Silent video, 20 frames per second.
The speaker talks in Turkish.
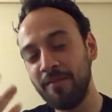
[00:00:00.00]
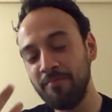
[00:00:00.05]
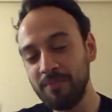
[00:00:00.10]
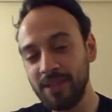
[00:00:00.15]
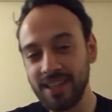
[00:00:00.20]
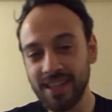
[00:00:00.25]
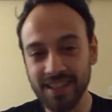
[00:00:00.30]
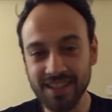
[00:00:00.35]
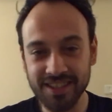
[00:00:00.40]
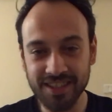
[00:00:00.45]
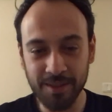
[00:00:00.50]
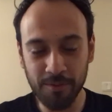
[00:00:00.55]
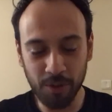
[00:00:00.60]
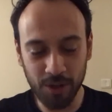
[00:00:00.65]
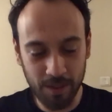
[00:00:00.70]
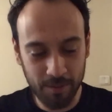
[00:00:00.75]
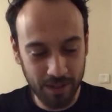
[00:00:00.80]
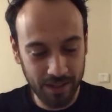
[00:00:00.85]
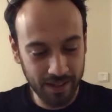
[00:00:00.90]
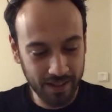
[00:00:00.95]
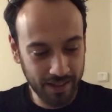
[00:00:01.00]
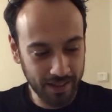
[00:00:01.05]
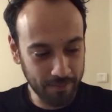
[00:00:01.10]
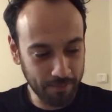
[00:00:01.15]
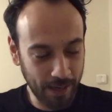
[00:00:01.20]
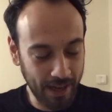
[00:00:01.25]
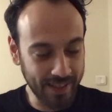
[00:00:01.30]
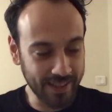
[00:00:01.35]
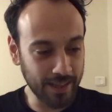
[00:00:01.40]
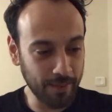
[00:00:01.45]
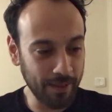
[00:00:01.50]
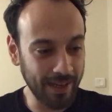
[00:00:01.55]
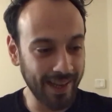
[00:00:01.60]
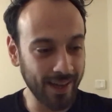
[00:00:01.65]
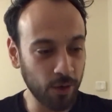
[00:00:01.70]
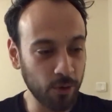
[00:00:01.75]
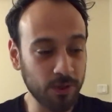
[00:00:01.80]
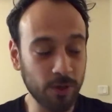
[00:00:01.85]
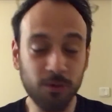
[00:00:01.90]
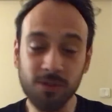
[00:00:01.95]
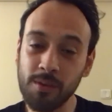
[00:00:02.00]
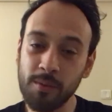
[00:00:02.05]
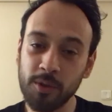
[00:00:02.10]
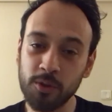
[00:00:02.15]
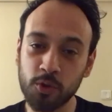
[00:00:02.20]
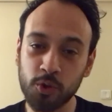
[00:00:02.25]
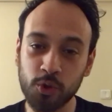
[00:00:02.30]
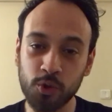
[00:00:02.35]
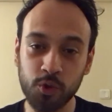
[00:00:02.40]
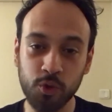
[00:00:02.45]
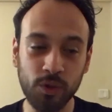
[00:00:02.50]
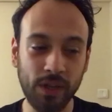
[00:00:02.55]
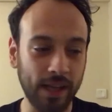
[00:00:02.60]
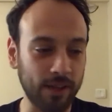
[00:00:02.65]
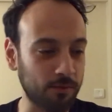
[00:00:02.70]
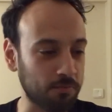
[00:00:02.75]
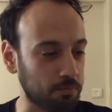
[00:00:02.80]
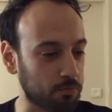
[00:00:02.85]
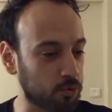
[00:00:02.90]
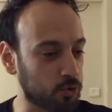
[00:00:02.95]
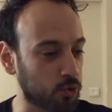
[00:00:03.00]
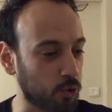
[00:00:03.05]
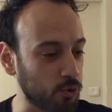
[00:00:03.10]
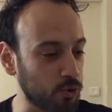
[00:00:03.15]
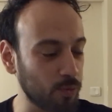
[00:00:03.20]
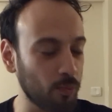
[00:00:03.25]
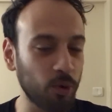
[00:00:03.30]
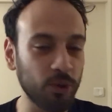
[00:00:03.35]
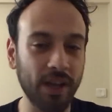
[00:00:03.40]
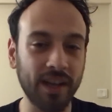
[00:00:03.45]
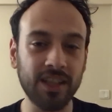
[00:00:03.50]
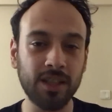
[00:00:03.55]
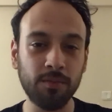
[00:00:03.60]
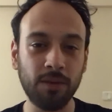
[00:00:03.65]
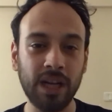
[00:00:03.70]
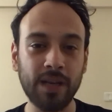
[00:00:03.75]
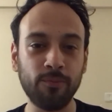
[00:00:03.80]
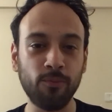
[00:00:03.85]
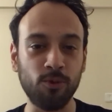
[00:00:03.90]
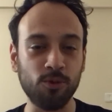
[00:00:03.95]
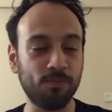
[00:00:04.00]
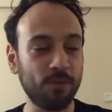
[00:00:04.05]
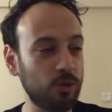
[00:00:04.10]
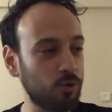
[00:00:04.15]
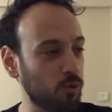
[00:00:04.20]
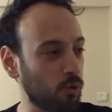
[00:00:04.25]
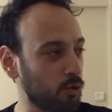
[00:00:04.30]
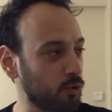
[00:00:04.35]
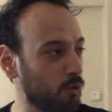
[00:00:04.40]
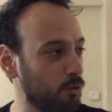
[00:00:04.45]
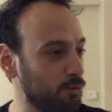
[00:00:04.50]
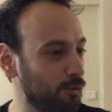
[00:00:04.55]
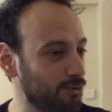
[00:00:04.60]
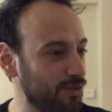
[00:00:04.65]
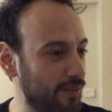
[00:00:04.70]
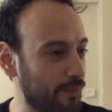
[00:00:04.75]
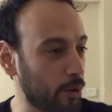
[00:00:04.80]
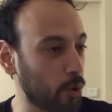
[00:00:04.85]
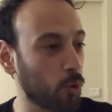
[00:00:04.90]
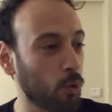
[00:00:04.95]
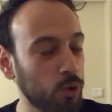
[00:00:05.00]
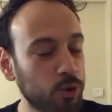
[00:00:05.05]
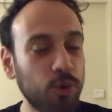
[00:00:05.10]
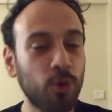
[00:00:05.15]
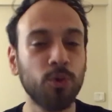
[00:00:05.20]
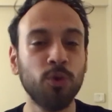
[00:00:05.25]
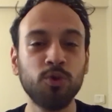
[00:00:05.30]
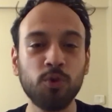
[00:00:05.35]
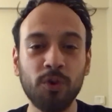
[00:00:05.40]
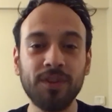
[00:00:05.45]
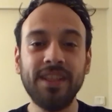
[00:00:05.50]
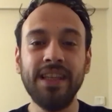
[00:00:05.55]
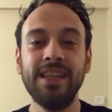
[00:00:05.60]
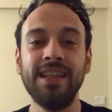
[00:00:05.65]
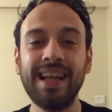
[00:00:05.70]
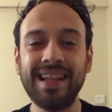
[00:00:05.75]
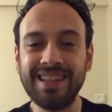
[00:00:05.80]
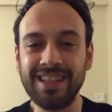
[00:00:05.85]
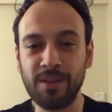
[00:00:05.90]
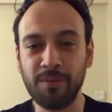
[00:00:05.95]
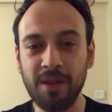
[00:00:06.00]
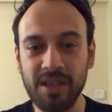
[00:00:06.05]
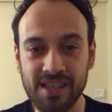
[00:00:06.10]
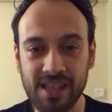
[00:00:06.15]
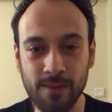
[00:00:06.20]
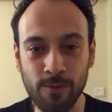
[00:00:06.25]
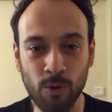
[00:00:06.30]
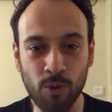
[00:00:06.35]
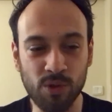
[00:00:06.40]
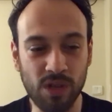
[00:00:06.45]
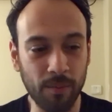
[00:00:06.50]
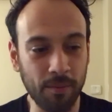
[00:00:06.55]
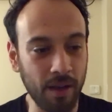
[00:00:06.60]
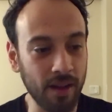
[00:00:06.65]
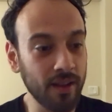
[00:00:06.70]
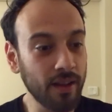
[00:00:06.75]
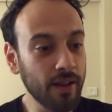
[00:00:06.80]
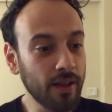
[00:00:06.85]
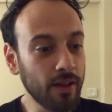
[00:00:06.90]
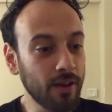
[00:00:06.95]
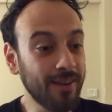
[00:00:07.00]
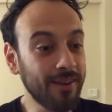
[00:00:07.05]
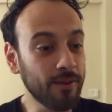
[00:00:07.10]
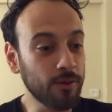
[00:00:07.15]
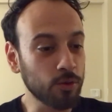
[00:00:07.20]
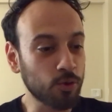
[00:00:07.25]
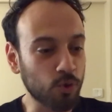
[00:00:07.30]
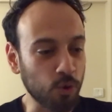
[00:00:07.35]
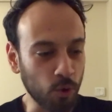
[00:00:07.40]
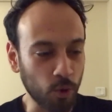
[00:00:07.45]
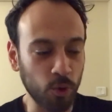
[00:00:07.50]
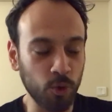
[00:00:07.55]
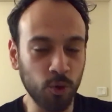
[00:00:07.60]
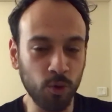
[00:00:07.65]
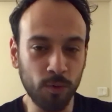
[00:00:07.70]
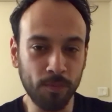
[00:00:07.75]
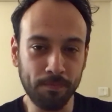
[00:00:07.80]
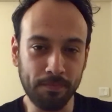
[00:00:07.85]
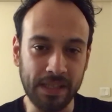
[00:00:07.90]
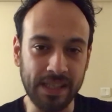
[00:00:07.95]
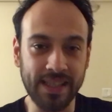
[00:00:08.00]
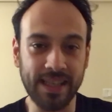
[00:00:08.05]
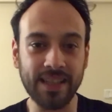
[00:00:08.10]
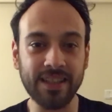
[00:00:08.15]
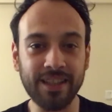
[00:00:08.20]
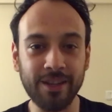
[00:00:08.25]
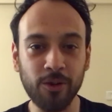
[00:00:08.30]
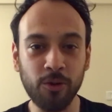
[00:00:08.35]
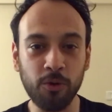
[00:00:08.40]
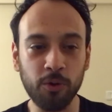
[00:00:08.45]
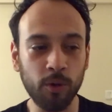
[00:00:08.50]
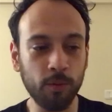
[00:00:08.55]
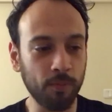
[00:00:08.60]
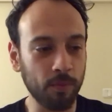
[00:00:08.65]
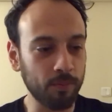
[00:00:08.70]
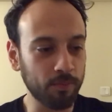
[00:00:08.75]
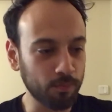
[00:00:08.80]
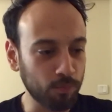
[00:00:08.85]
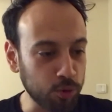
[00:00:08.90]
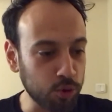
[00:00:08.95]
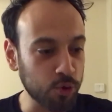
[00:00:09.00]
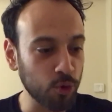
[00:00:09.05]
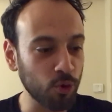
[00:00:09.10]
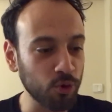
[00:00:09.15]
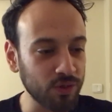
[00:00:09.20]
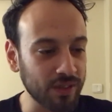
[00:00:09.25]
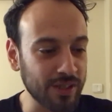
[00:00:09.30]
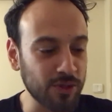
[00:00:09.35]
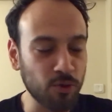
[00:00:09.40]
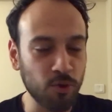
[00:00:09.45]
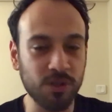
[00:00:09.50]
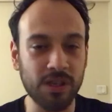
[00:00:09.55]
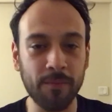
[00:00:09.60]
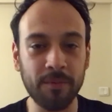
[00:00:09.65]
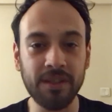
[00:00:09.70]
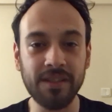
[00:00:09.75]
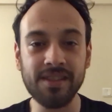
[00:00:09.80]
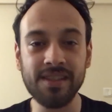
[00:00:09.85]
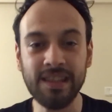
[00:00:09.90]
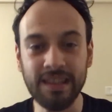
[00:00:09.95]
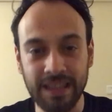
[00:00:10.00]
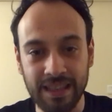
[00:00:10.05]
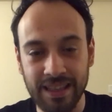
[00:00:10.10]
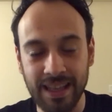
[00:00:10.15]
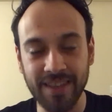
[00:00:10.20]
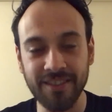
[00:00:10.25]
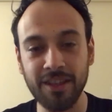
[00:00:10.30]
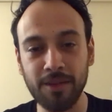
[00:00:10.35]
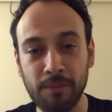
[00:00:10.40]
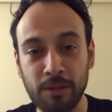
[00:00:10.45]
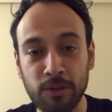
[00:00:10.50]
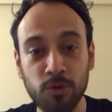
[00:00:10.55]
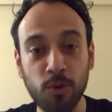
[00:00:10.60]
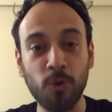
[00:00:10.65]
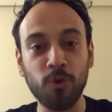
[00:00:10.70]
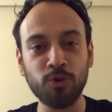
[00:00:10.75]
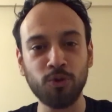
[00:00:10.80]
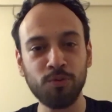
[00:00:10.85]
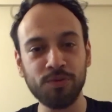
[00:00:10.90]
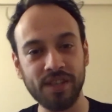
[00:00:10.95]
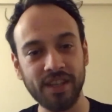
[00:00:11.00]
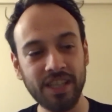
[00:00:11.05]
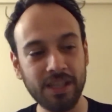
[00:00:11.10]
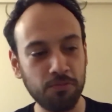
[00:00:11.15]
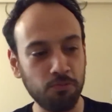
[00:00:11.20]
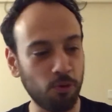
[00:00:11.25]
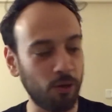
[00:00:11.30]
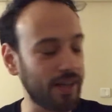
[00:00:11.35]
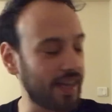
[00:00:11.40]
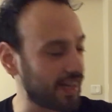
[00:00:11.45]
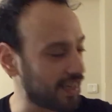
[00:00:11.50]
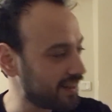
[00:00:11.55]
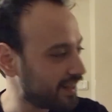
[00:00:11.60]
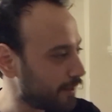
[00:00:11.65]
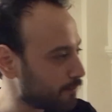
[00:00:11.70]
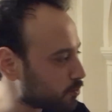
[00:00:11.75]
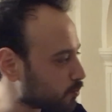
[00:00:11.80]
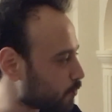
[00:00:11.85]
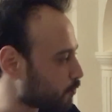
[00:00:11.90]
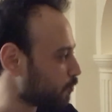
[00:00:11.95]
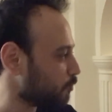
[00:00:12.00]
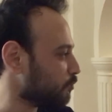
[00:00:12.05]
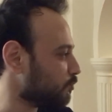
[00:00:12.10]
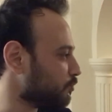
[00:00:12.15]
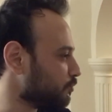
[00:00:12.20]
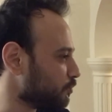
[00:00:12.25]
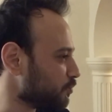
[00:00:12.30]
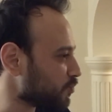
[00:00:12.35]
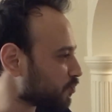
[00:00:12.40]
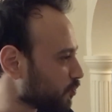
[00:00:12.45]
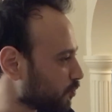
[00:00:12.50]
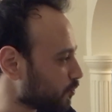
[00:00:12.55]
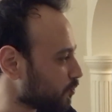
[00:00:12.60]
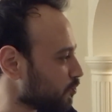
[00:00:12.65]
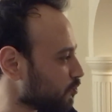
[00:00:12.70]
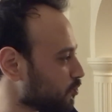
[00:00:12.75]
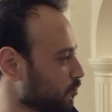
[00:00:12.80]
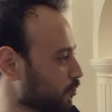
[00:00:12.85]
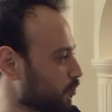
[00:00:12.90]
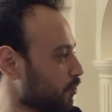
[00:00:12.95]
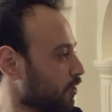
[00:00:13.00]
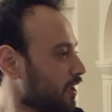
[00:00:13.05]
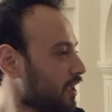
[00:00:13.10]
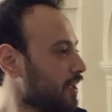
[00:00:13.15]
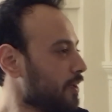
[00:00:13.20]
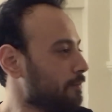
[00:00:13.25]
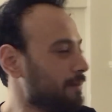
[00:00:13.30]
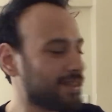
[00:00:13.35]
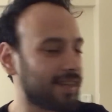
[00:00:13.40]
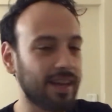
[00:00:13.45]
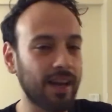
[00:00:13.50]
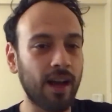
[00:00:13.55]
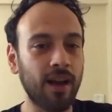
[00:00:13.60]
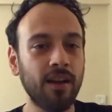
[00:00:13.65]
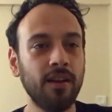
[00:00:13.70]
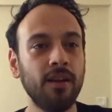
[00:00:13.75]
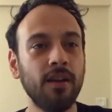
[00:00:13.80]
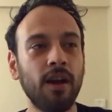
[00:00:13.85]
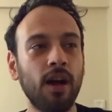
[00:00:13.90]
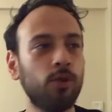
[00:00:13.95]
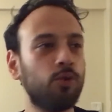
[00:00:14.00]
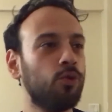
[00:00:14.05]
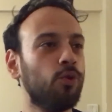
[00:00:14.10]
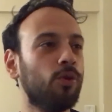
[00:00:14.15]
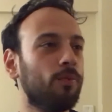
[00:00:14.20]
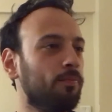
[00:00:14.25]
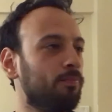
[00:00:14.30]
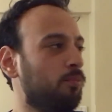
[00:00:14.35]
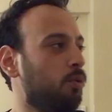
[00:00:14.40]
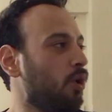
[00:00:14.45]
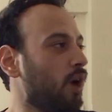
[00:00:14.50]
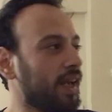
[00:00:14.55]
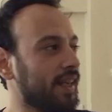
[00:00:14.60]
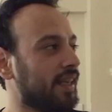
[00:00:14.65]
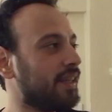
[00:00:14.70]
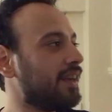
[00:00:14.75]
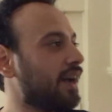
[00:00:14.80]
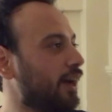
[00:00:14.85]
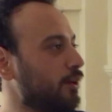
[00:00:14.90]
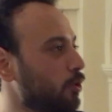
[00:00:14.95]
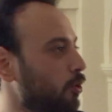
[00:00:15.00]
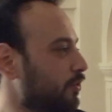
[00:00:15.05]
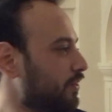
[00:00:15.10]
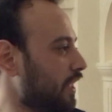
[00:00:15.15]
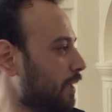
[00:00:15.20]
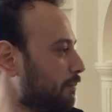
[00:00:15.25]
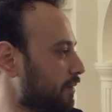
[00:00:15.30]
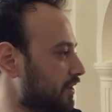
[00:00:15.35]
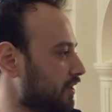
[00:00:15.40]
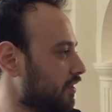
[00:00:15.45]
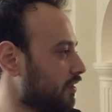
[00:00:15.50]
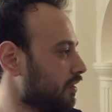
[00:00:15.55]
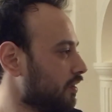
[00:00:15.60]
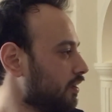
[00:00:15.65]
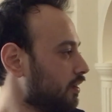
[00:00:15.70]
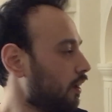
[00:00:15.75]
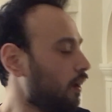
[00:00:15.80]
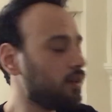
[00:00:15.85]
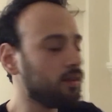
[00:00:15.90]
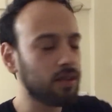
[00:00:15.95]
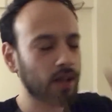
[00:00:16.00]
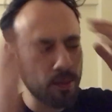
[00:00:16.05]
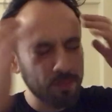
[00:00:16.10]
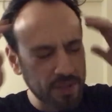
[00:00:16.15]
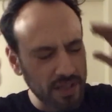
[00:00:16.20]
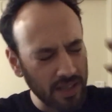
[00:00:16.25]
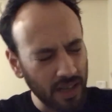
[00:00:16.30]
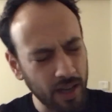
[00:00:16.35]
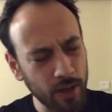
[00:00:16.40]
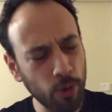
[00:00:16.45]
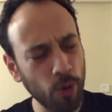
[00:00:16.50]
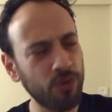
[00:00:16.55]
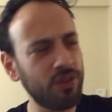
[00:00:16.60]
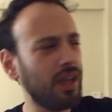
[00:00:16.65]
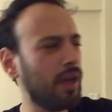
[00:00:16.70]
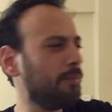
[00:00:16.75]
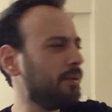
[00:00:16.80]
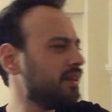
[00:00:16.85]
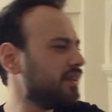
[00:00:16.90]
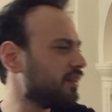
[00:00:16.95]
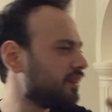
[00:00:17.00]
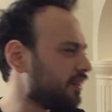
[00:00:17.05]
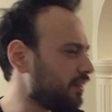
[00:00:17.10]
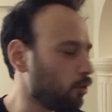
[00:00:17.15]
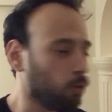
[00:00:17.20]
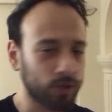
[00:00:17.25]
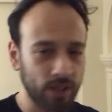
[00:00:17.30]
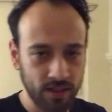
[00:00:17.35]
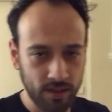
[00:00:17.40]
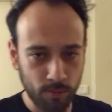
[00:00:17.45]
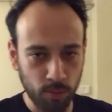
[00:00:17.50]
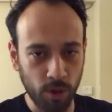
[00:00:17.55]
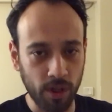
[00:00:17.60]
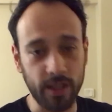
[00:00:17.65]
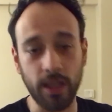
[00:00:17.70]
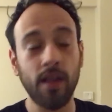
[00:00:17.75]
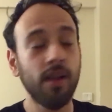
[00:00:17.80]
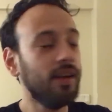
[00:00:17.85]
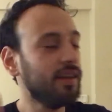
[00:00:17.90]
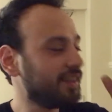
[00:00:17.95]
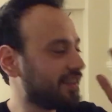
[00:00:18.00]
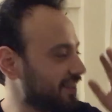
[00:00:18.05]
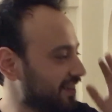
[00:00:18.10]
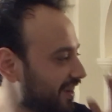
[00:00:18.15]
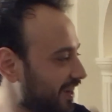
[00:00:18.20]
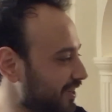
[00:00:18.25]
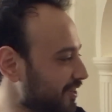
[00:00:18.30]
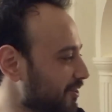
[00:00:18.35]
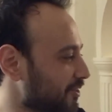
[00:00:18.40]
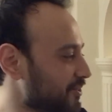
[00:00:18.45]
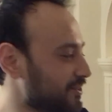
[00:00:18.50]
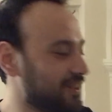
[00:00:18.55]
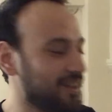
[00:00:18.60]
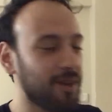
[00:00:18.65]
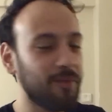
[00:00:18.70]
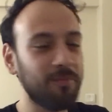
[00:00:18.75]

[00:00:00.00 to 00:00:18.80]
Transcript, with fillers: yani milletçe böyle bir belki de melankoli seviyoruz ama şu yani çözüm odaklı bakmıyoruz. Bir sorun olduğu zaman o sorunu çok dillendirmeyi seviyoruz ama sorunu bir kenara koyup bu sorunu nasıl çözebiliriz dillendirmek çok hoşumuza gitmiyor. Genelde hep sorun sorun sorun. Mesela atıyorum bu ay kirayı ödeyemedik. Allah'ım kirayı ödeyemedik ki. Ödedik bu arada. Kirayı